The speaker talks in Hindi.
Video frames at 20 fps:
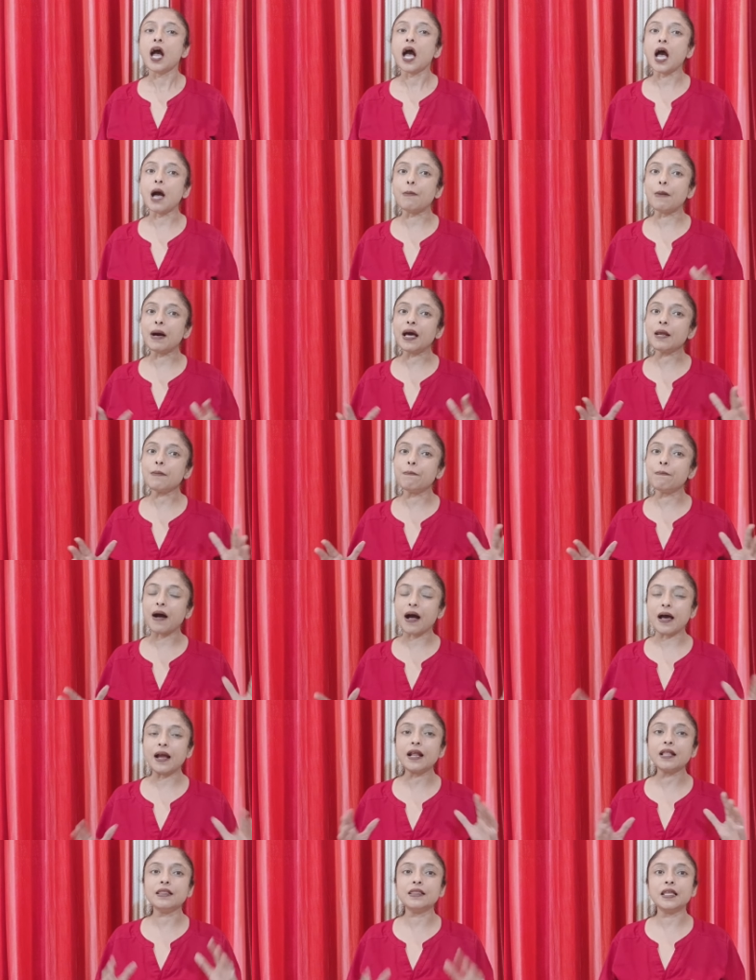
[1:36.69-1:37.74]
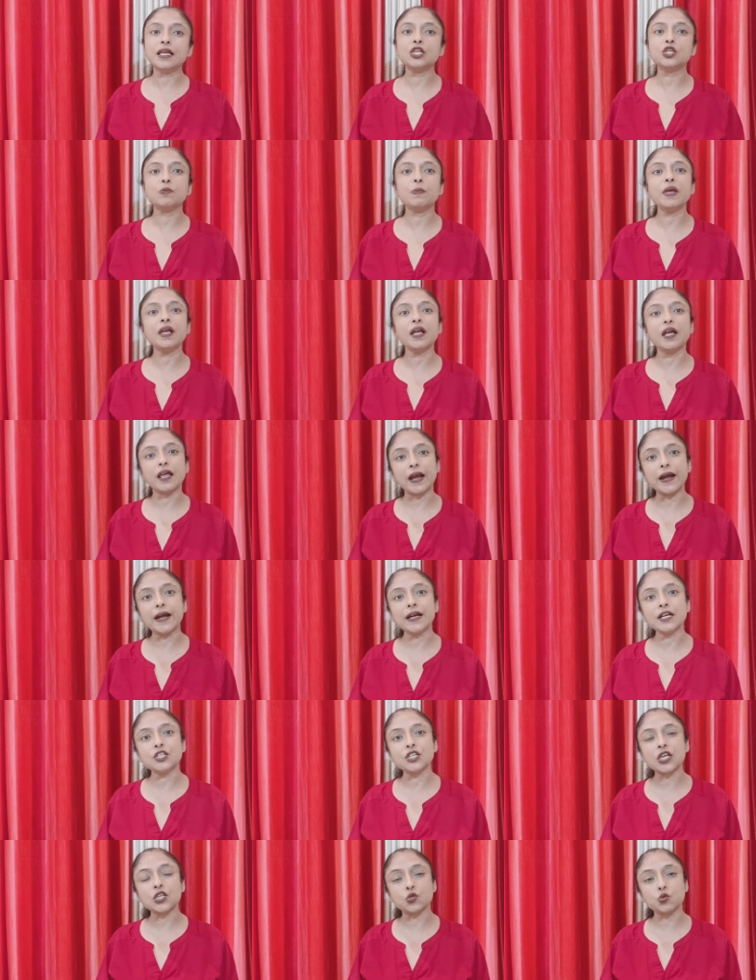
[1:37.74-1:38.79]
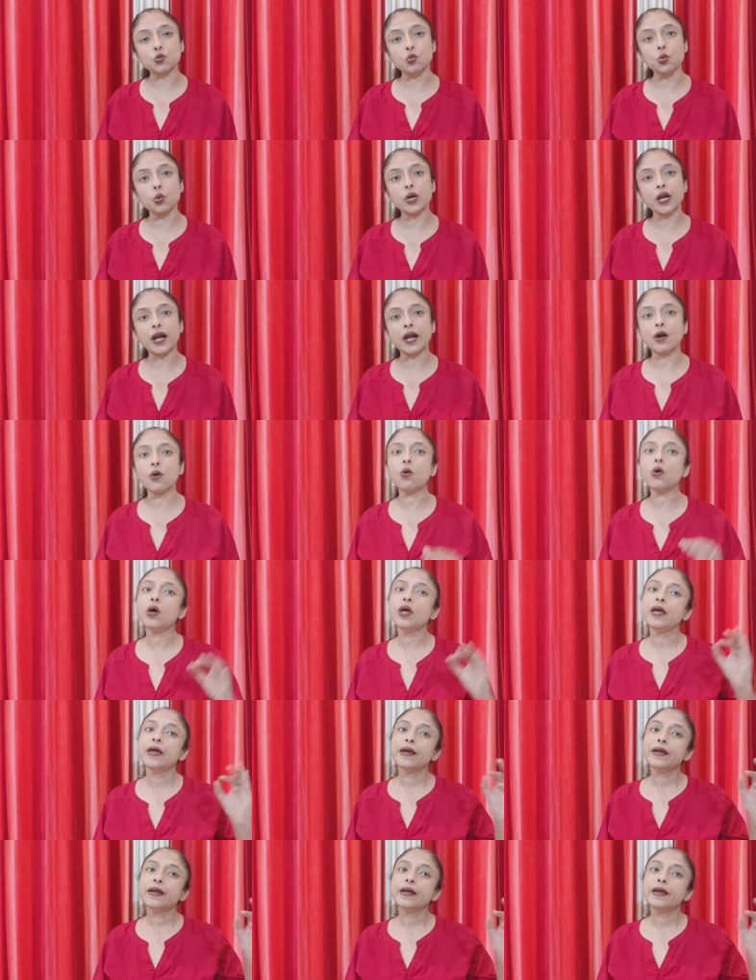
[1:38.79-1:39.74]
हमारे भारत देश में ग्रहण चाहे सूर्य ग्रहण हो